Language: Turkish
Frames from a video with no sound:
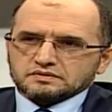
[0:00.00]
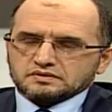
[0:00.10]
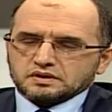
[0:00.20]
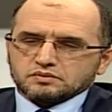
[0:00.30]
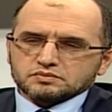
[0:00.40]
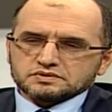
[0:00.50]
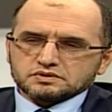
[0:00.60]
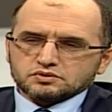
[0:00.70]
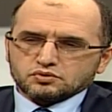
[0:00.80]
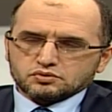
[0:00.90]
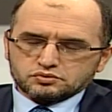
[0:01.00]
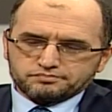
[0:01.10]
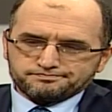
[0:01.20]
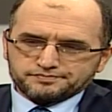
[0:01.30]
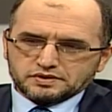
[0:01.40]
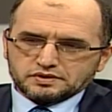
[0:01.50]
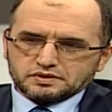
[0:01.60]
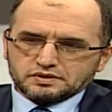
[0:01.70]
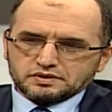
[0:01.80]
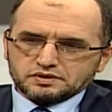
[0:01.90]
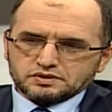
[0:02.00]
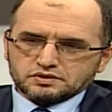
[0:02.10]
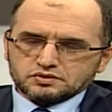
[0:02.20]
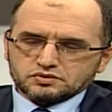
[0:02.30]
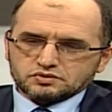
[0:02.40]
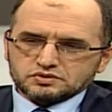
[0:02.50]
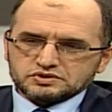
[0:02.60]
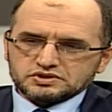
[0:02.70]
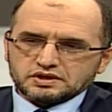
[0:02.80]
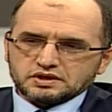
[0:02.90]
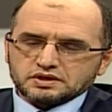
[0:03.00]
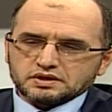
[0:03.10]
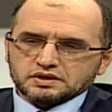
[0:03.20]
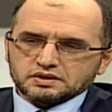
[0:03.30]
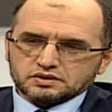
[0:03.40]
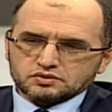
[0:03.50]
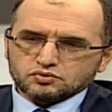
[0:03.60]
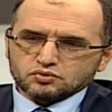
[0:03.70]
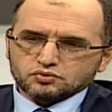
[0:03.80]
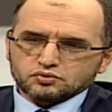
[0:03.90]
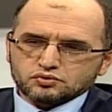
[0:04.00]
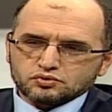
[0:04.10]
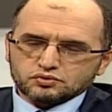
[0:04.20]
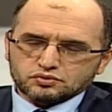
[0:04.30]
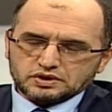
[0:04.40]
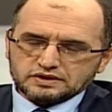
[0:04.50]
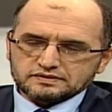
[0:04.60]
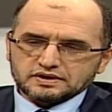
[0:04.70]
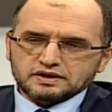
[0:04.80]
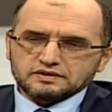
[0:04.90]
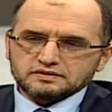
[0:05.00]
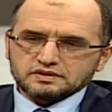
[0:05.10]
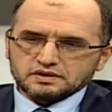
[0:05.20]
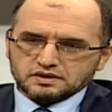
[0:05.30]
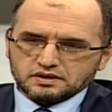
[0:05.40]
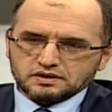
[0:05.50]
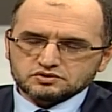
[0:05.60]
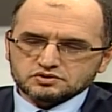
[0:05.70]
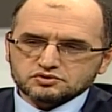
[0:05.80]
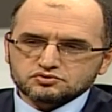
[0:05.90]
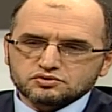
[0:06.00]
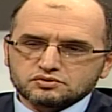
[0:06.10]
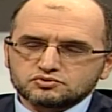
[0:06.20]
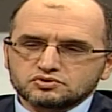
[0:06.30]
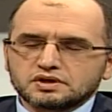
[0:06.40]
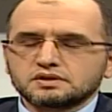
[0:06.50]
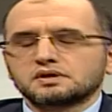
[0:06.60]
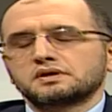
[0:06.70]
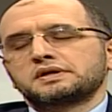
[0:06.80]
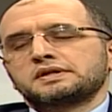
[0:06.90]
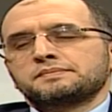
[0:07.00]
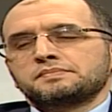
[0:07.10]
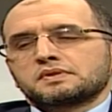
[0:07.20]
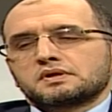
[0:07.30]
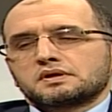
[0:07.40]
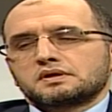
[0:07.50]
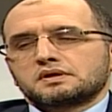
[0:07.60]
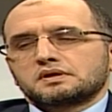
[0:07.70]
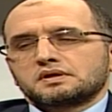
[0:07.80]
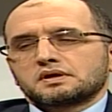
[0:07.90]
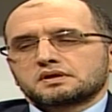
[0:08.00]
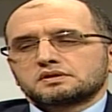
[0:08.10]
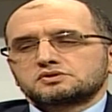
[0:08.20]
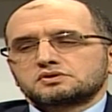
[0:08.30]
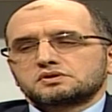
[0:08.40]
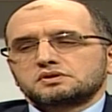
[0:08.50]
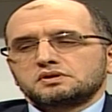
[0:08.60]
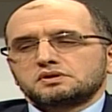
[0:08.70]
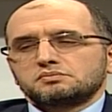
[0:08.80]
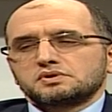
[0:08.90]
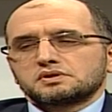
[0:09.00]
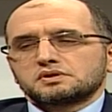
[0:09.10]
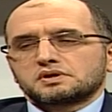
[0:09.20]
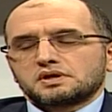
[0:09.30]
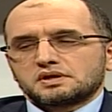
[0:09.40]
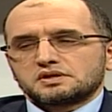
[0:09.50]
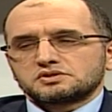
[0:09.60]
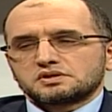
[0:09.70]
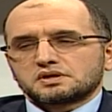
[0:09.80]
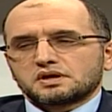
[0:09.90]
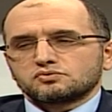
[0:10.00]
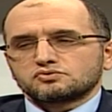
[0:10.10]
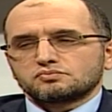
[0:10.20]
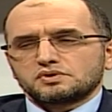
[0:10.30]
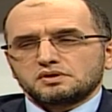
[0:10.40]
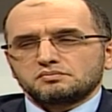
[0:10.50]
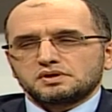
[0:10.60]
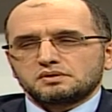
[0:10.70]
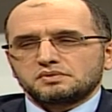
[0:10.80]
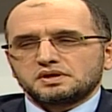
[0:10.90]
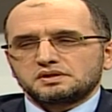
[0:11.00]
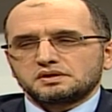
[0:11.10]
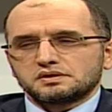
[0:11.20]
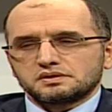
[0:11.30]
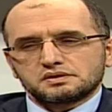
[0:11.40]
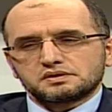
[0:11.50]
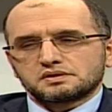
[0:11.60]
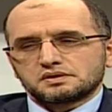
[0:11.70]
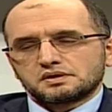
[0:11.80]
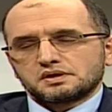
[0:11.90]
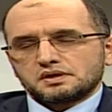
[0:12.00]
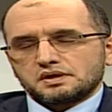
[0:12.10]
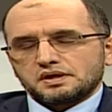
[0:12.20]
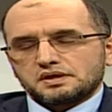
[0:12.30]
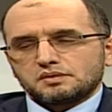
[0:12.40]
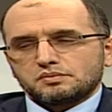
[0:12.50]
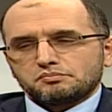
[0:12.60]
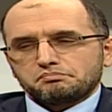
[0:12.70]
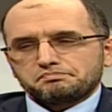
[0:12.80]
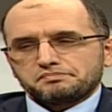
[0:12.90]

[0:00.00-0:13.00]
Selim Mısırlıoğlu. Ee, Çekirge Doruk Hastanesi'nde çalışıyorum şu anda. Ee, yaklaşık 20 yıllık genel cerrahi uzmanıyım. 27 yıldır hekimim.